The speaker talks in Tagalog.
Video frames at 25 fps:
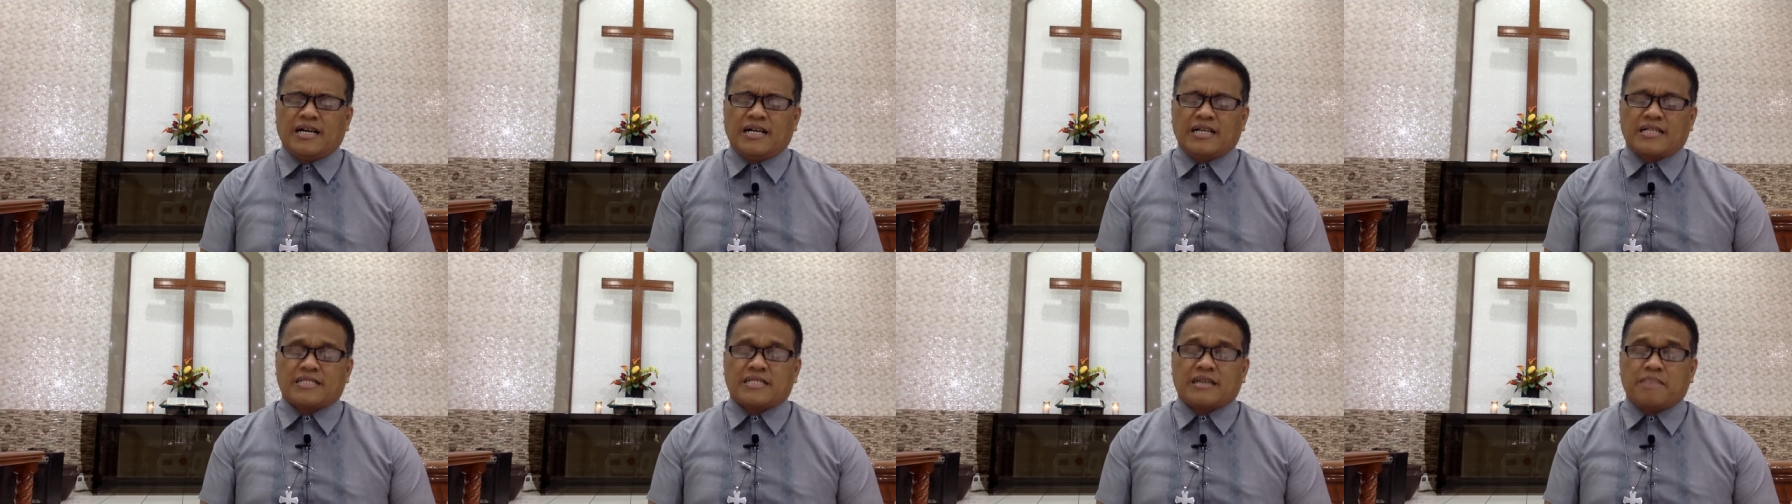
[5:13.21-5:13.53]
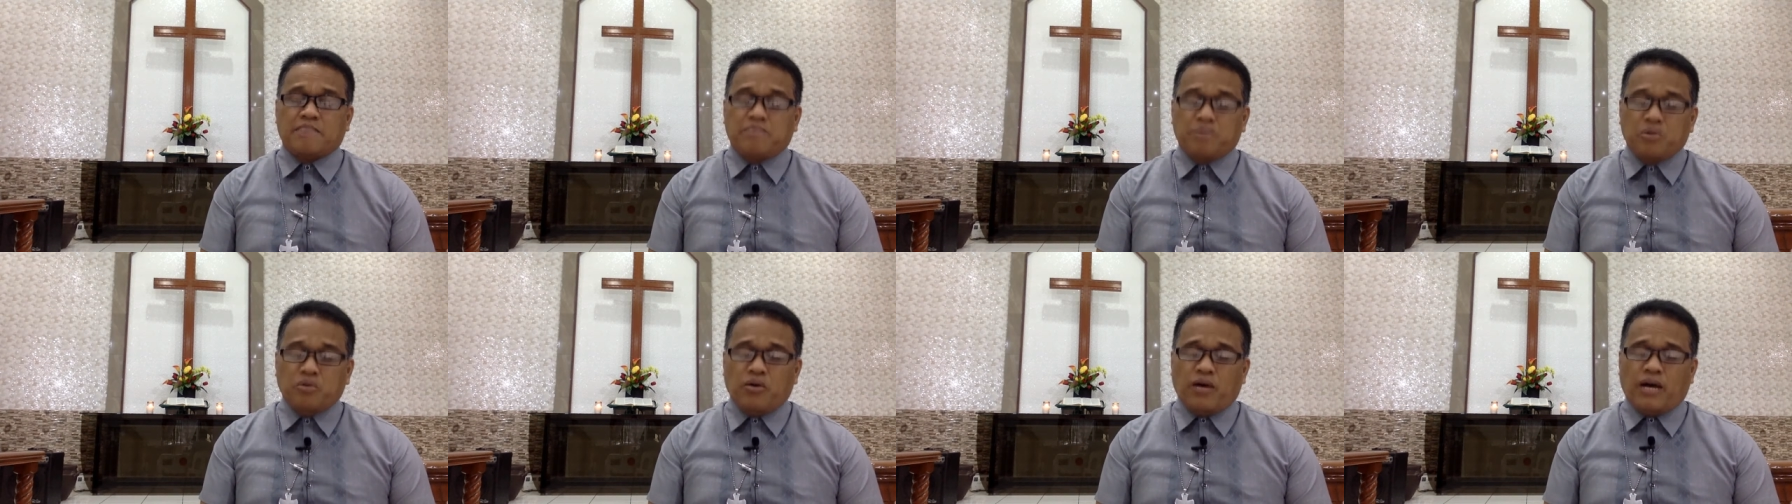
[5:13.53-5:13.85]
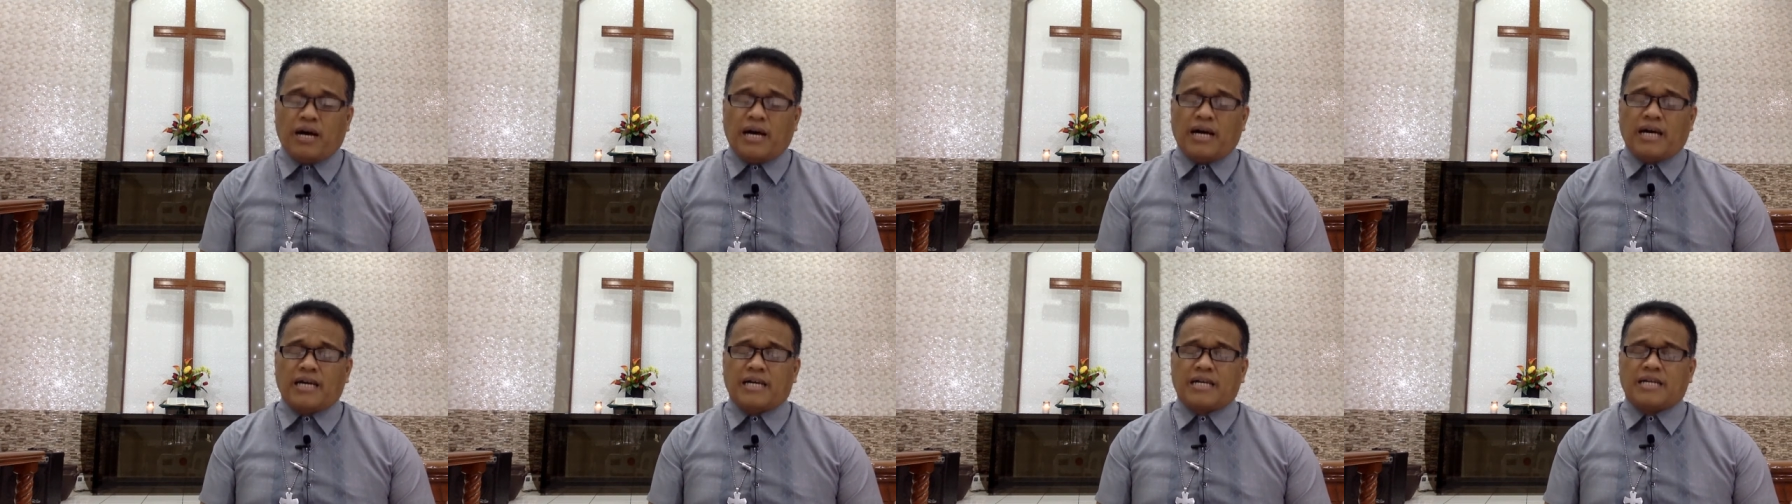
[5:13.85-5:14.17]
sa
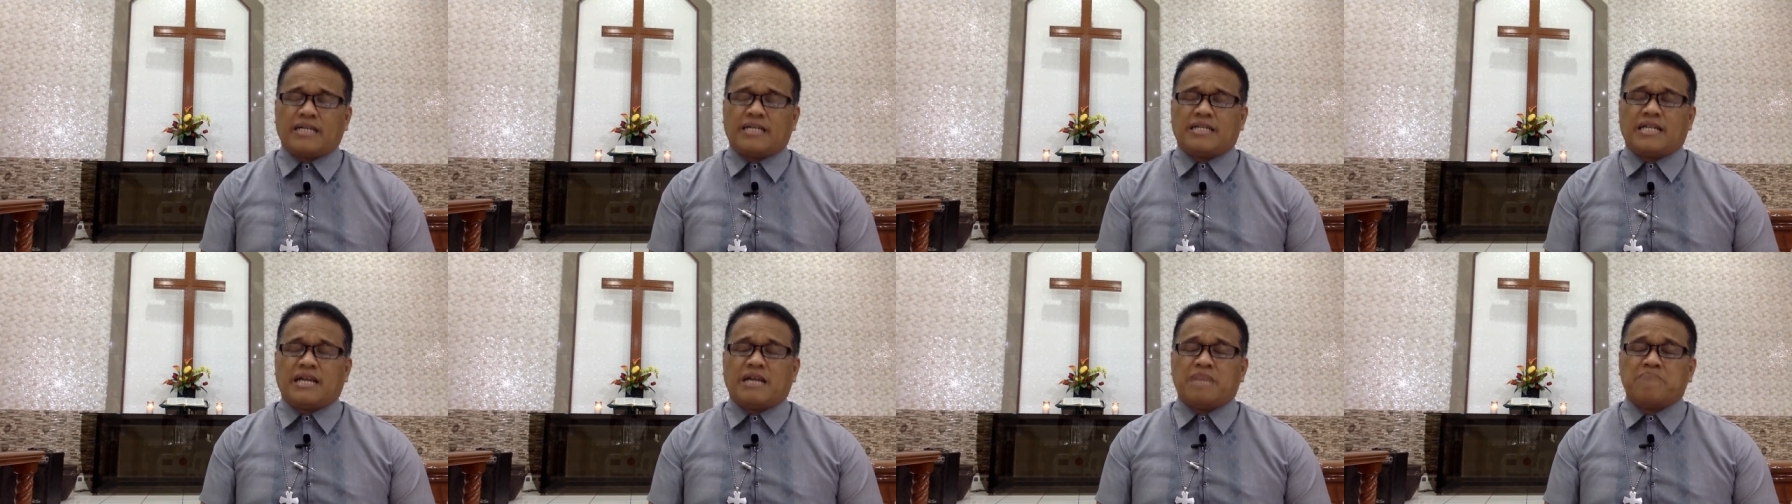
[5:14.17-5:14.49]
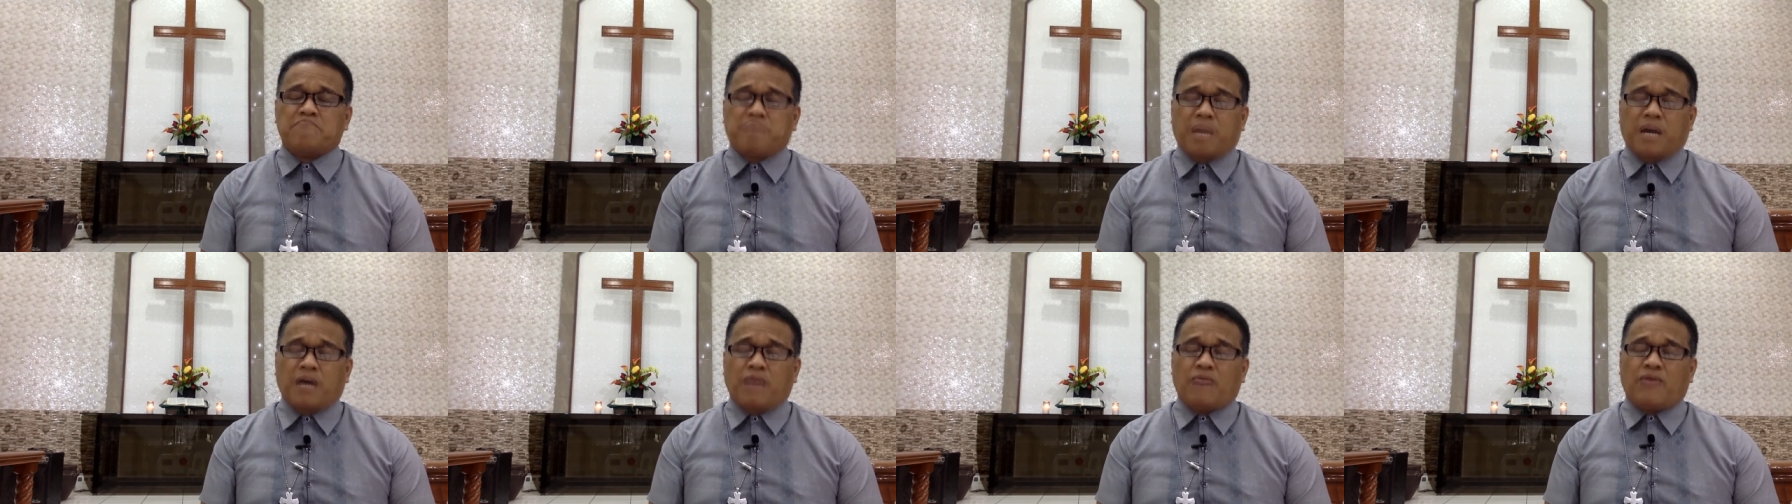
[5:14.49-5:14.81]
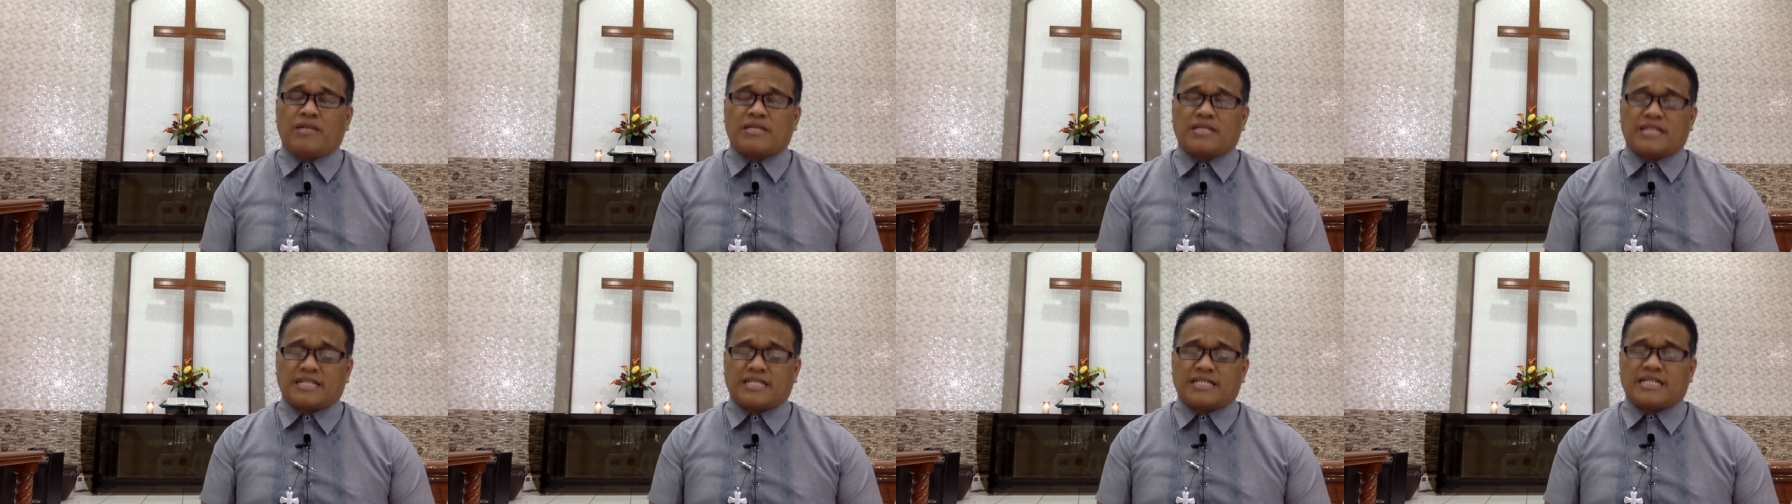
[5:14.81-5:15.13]
buhay ng
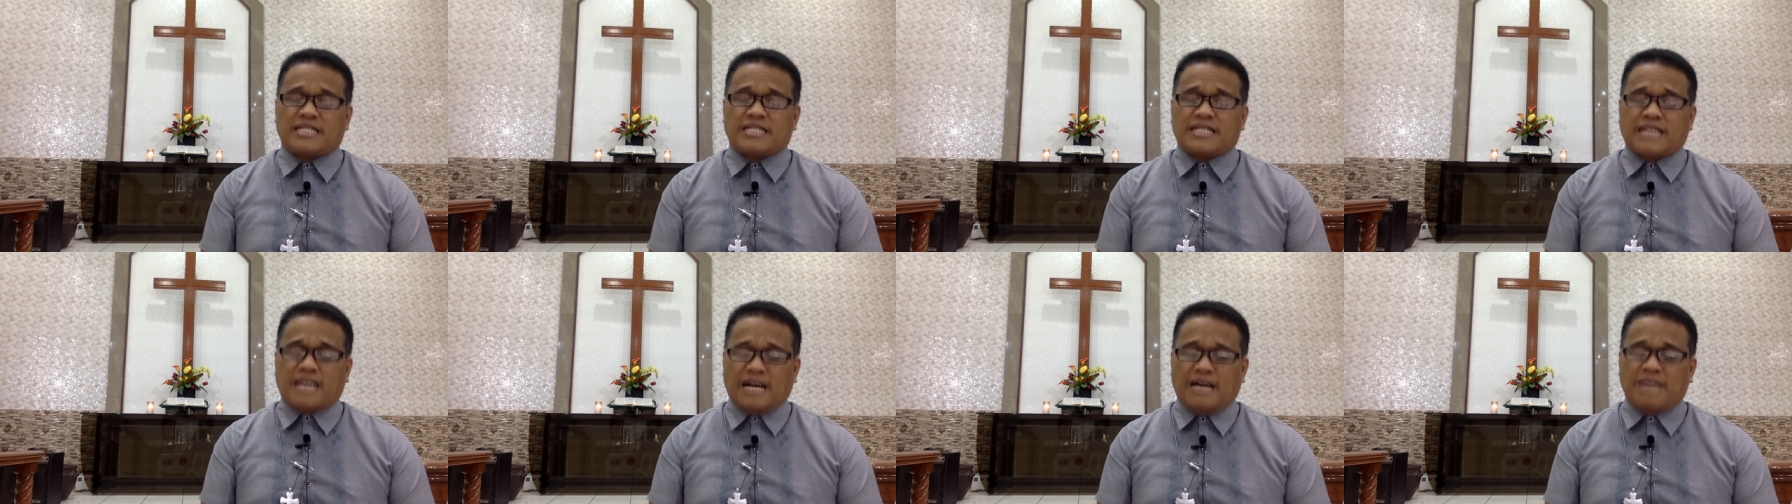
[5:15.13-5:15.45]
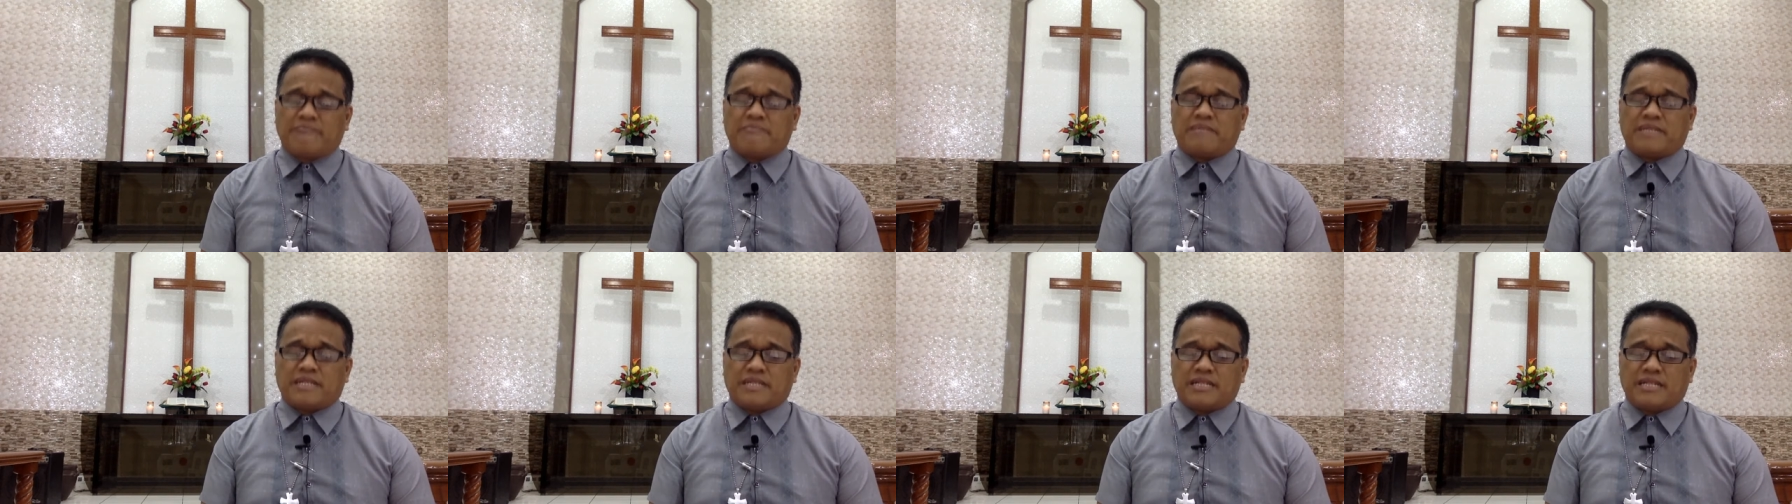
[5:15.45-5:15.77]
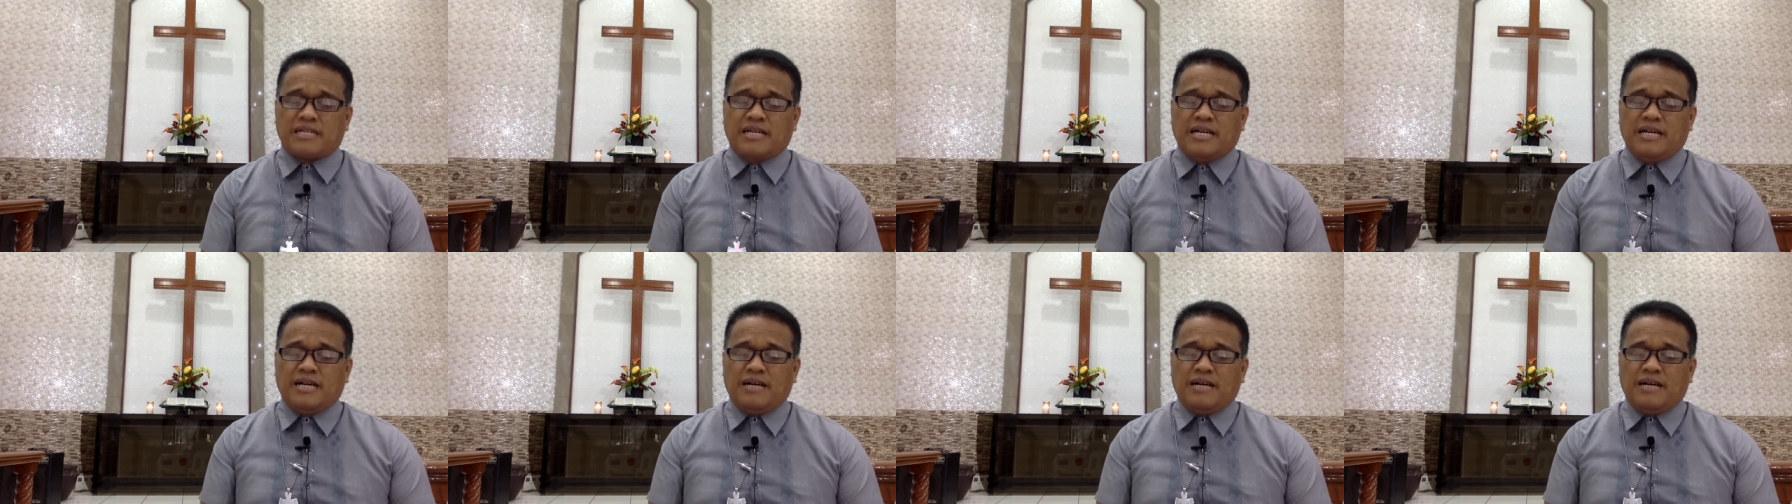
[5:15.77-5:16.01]
bawat isa sa amin.